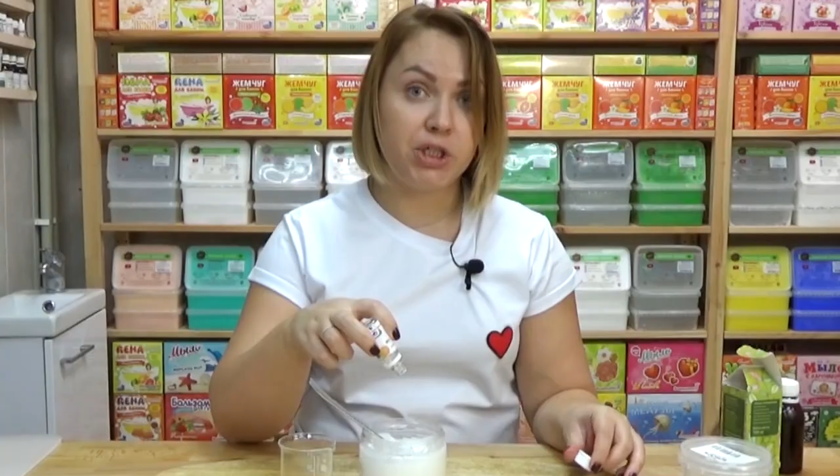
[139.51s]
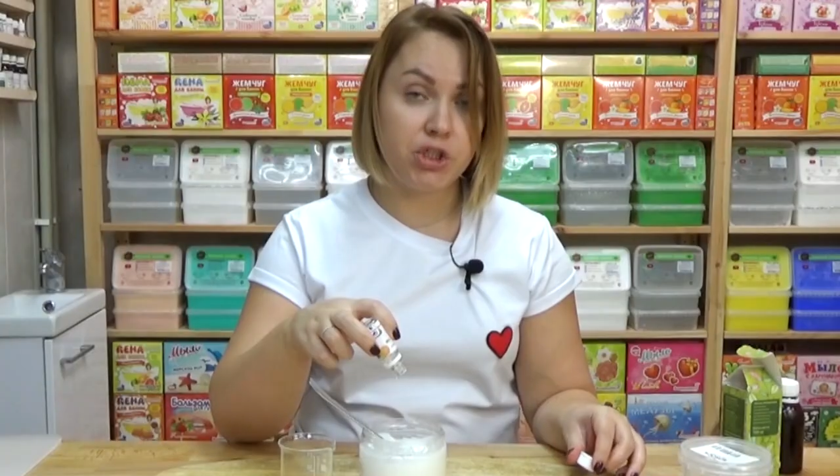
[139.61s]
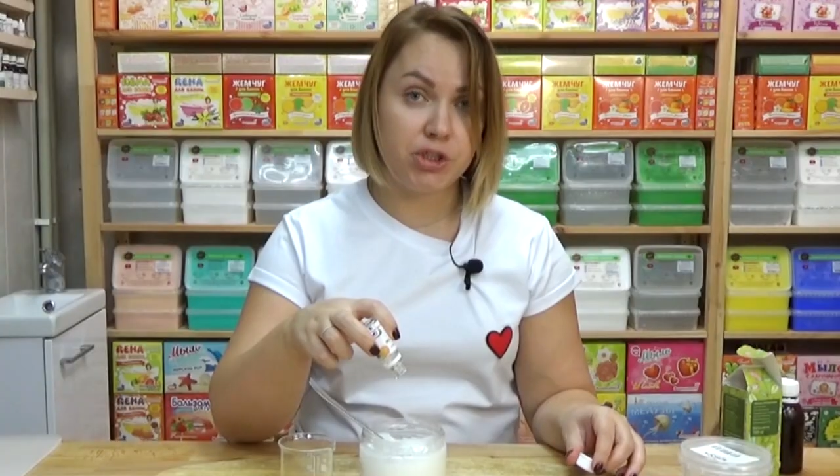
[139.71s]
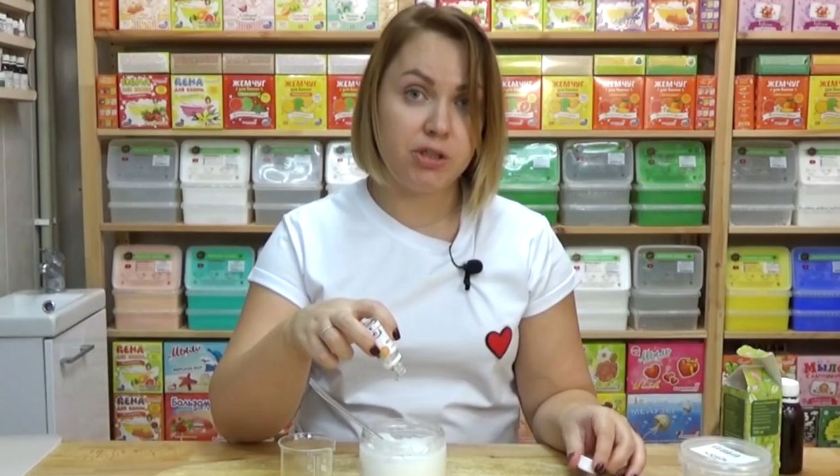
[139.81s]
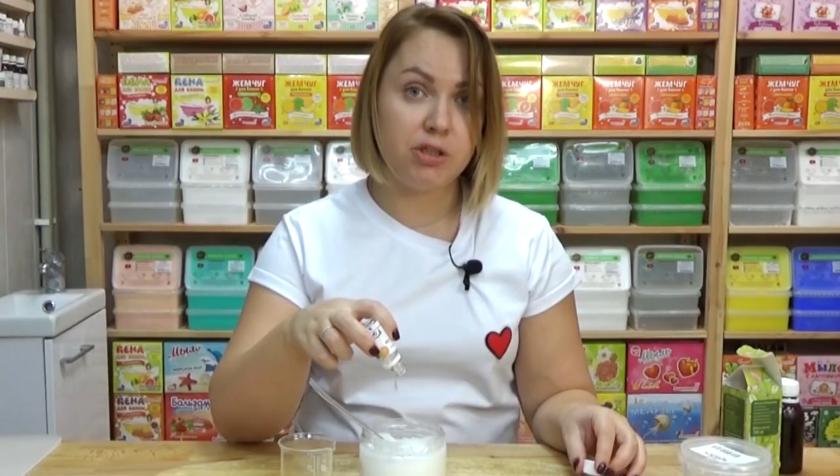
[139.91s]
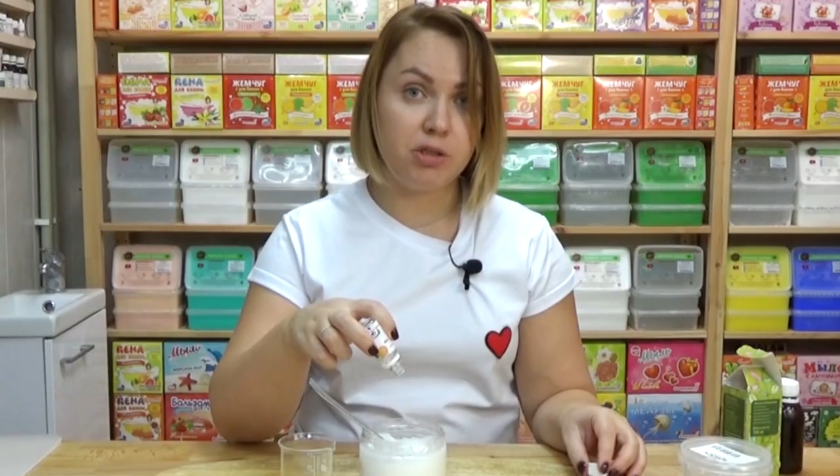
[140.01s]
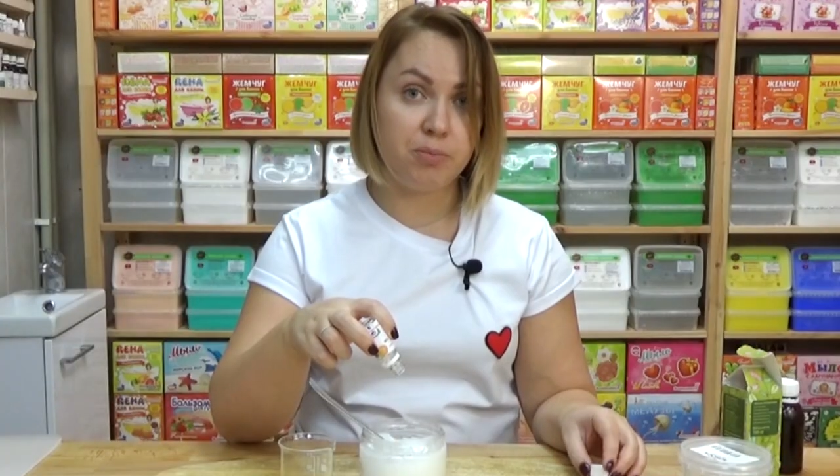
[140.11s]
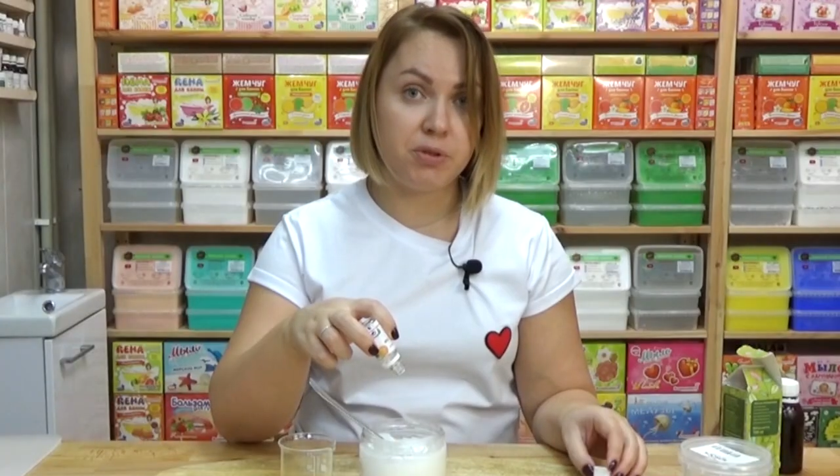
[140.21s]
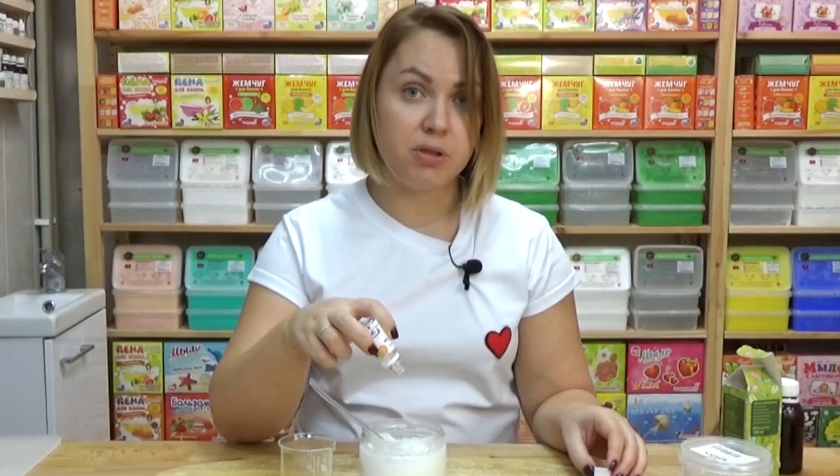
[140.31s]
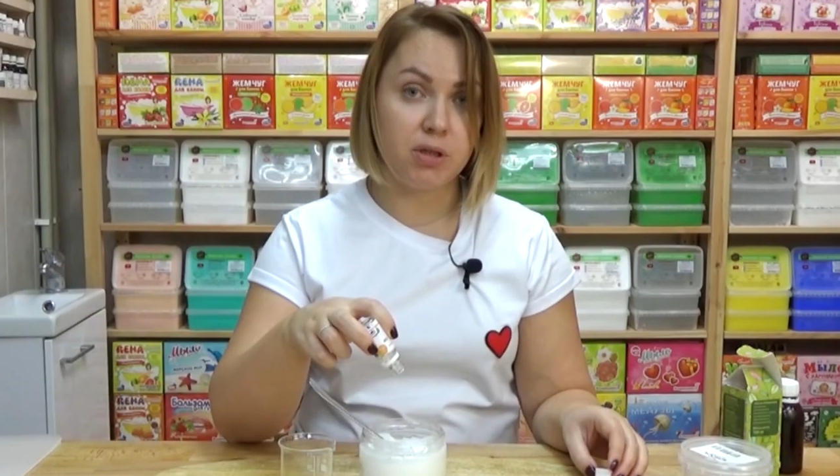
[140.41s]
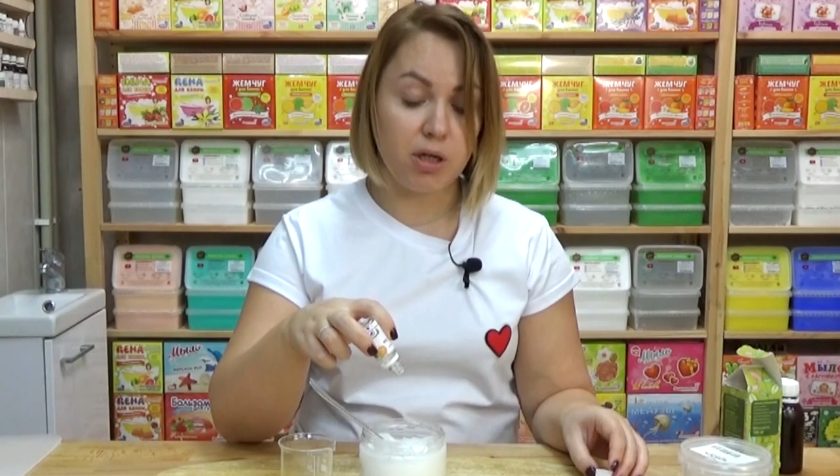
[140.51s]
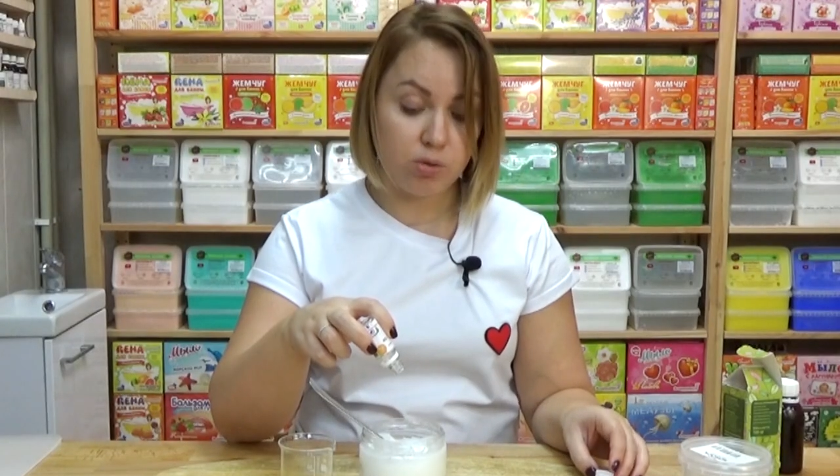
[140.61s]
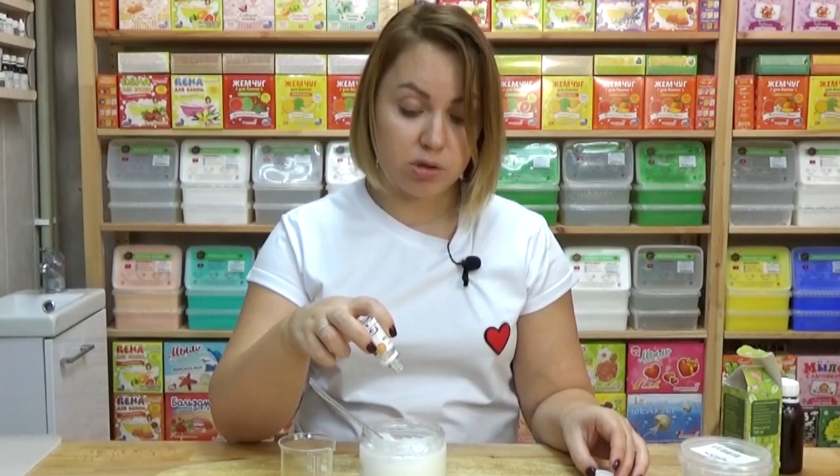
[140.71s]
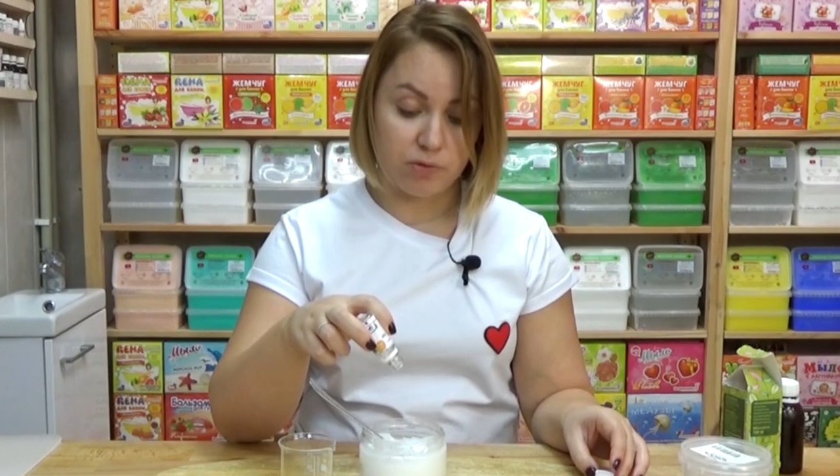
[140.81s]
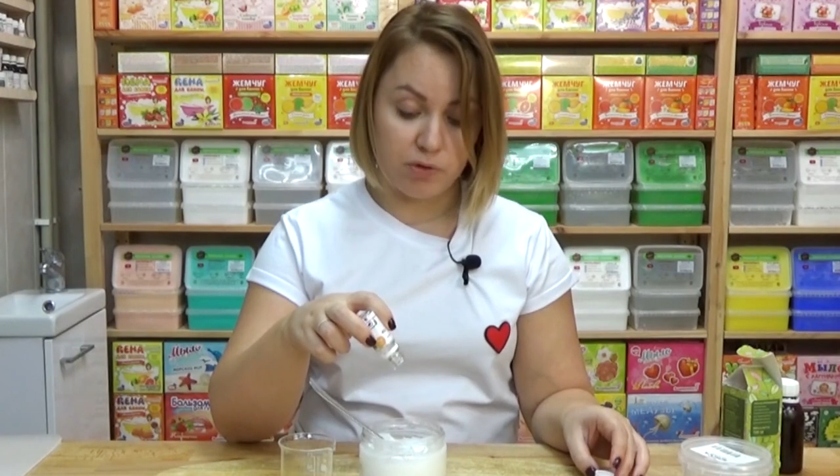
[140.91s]
При 65
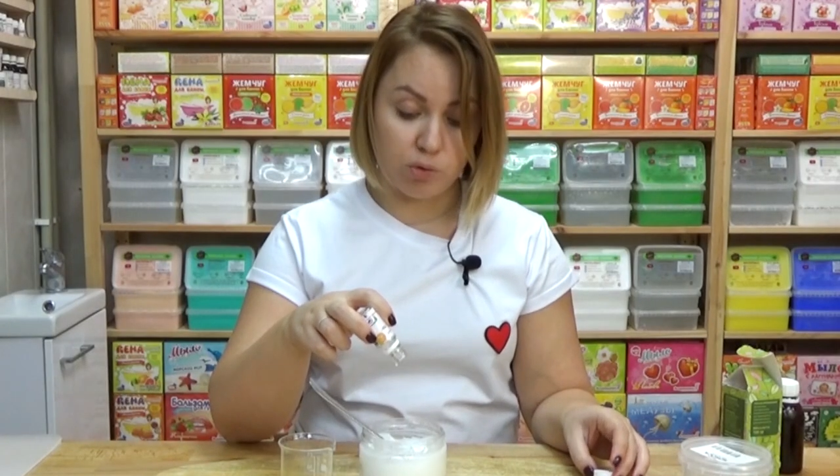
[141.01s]
градусах